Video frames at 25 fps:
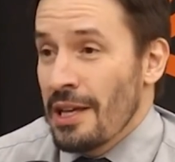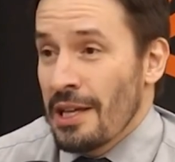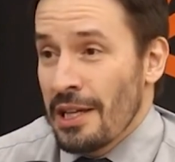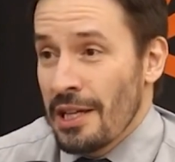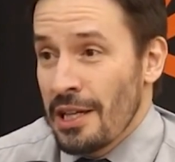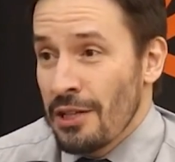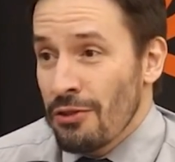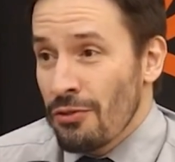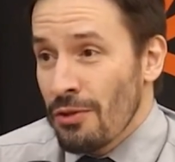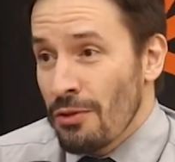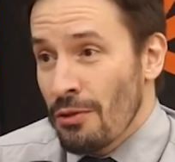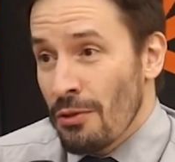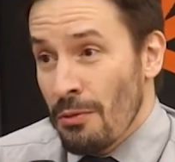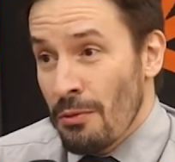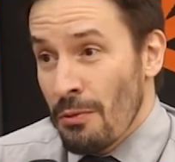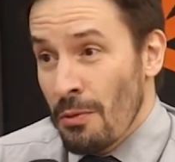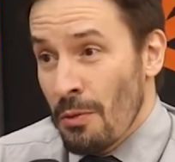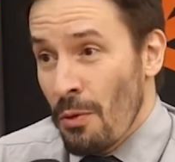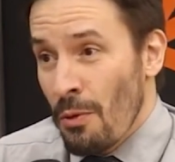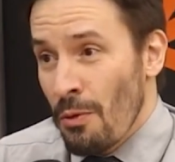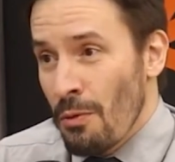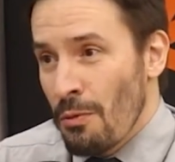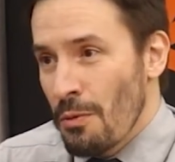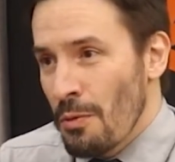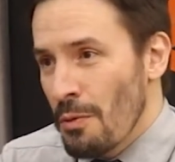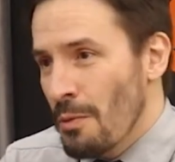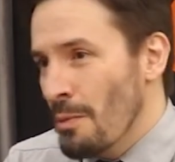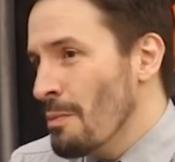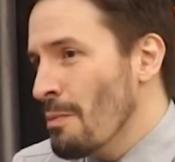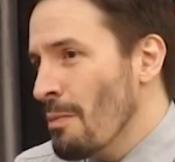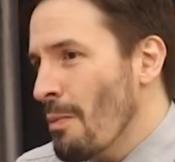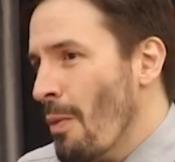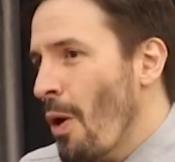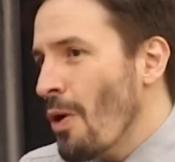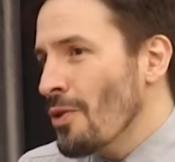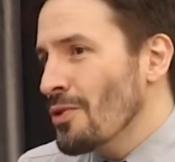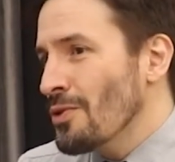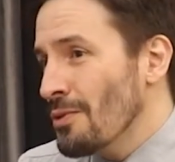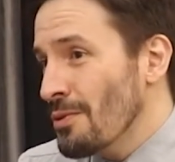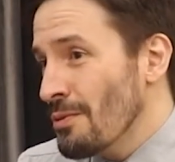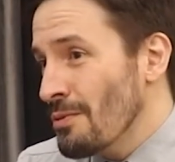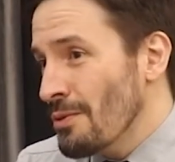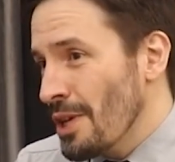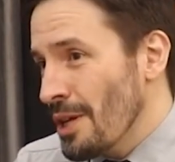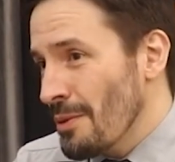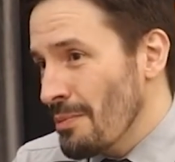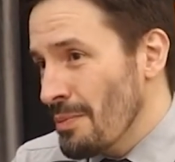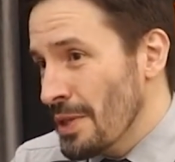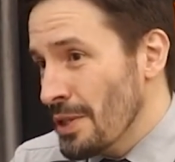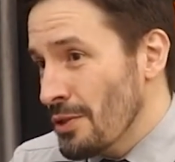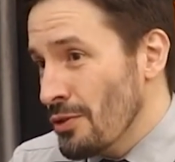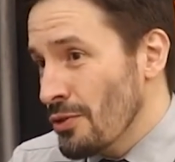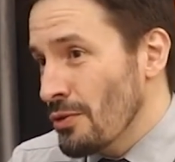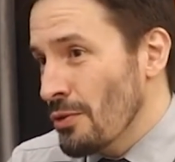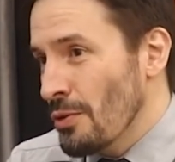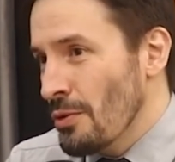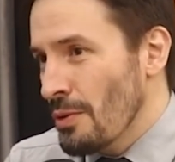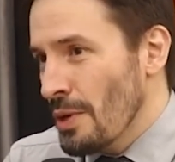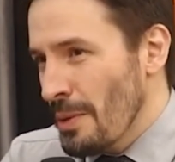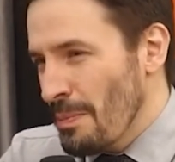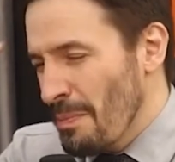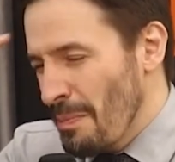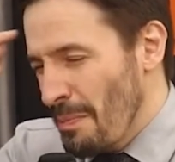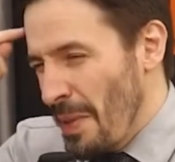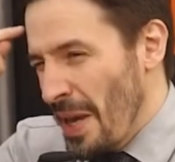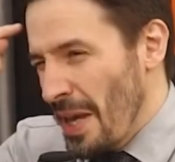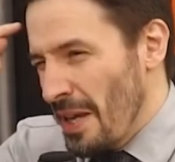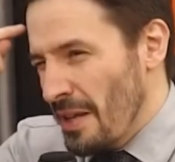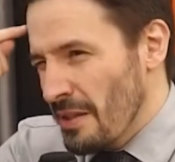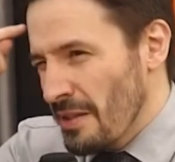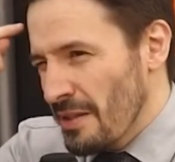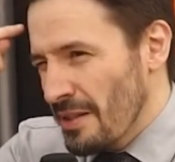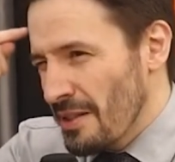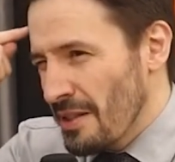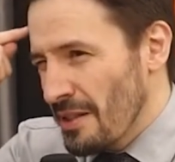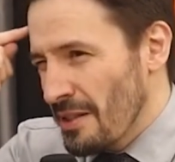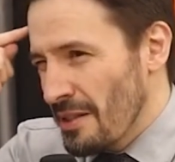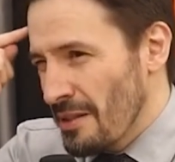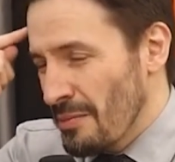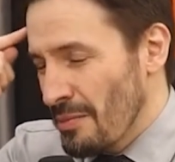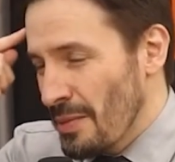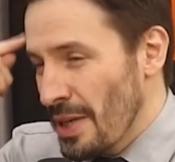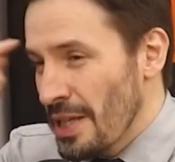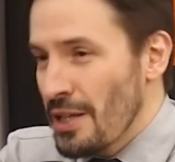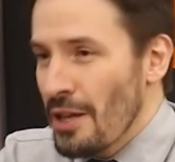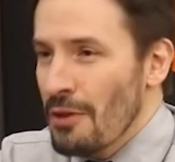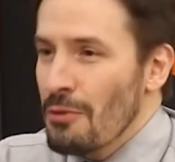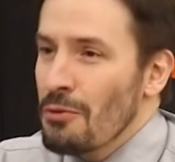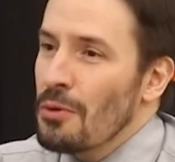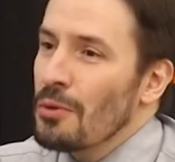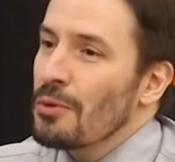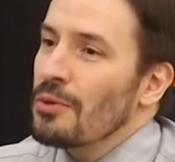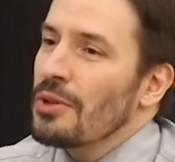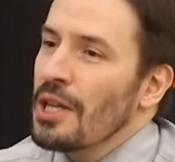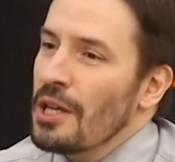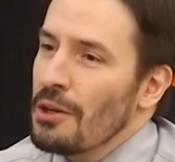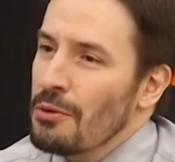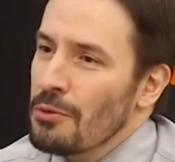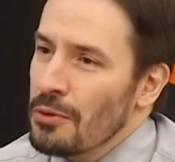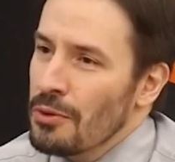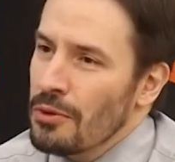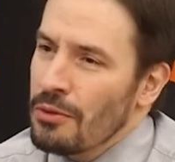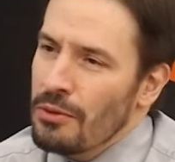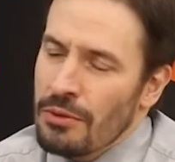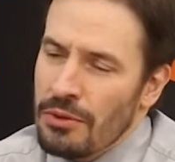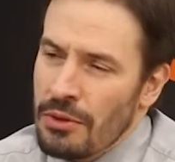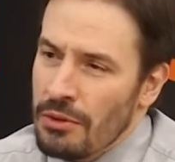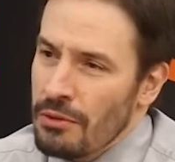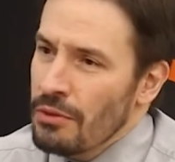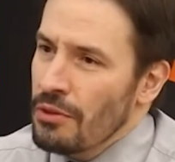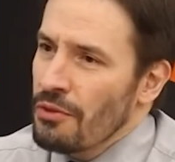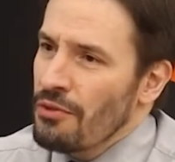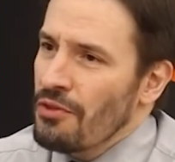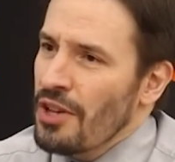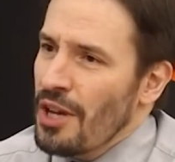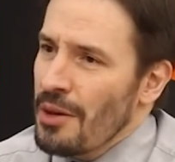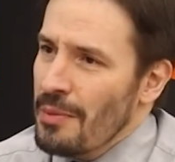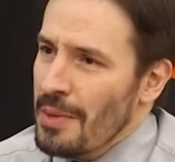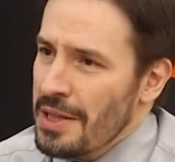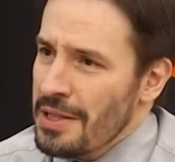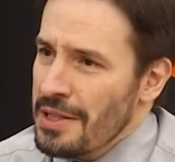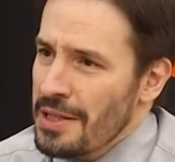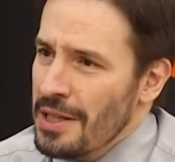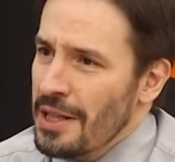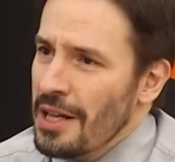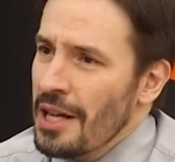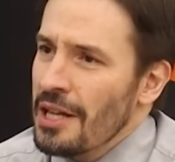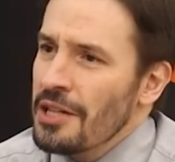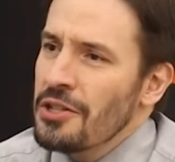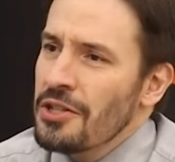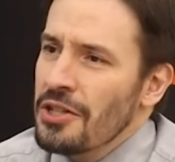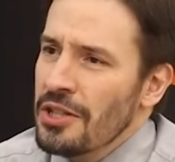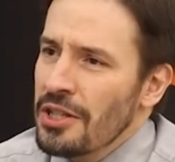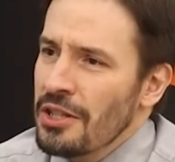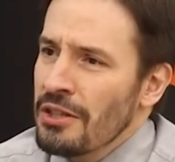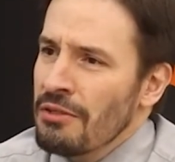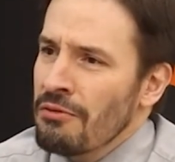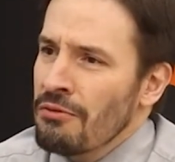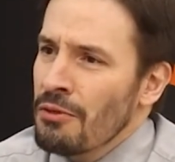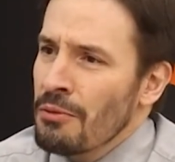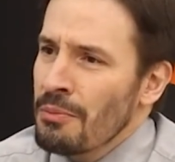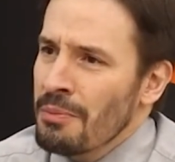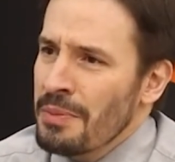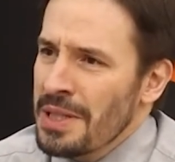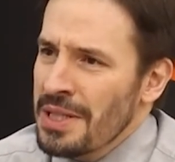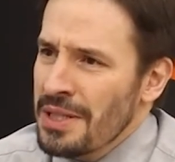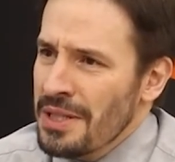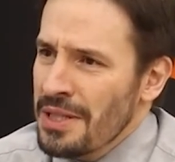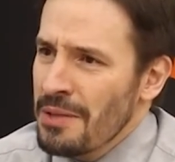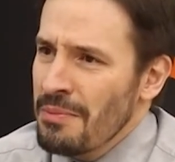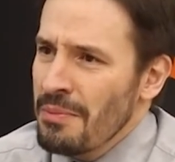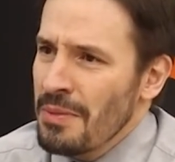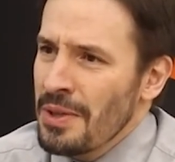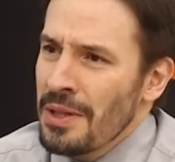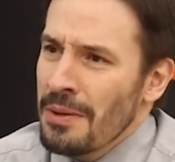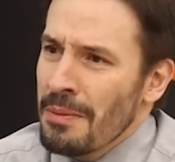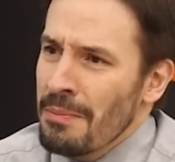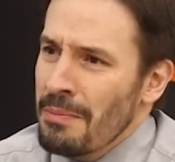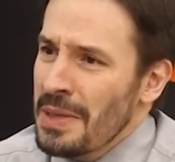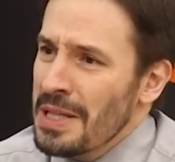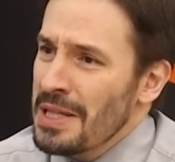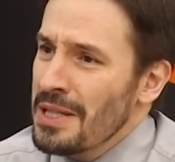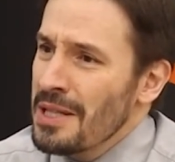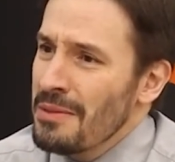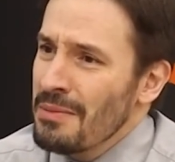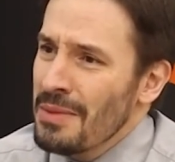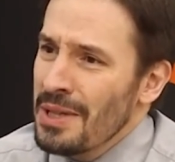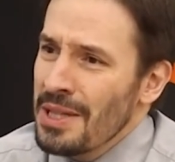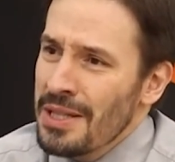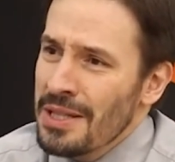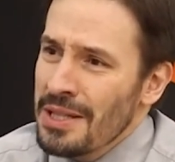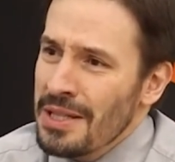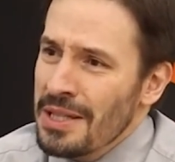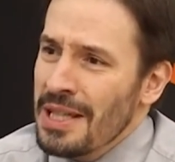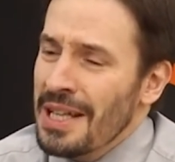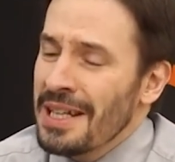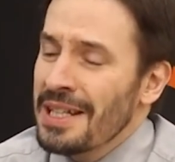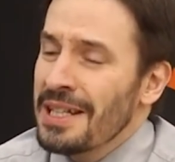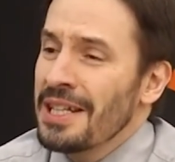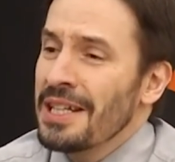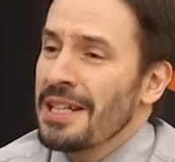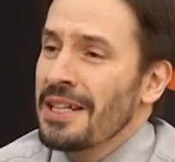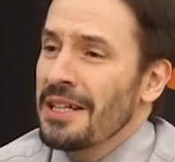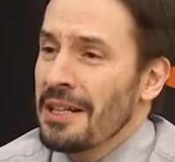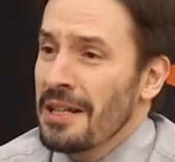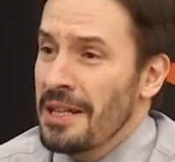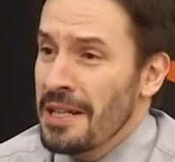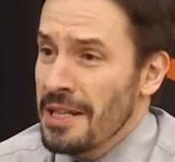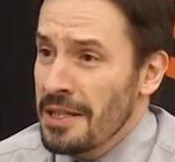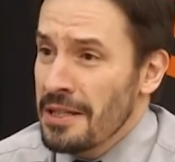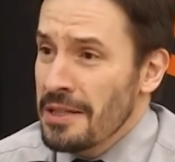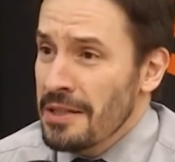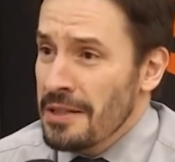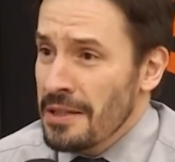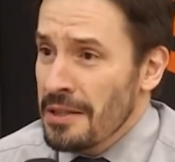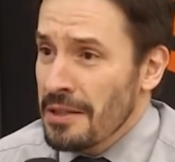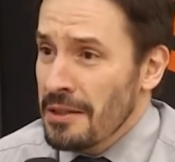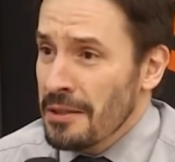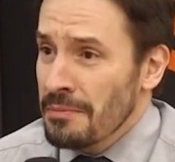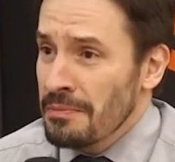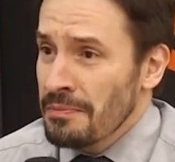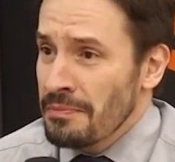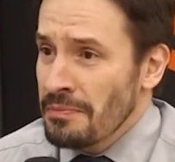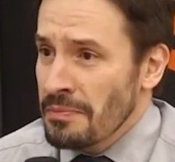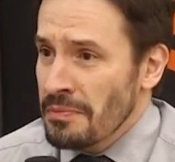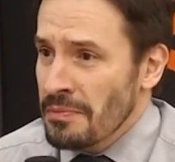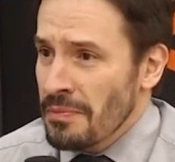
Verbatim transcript: Isso é com o modo com que a pessoa pensa, mas aí o conteúdo, o conteúdo fica mais negativo, pessimista, nihilista.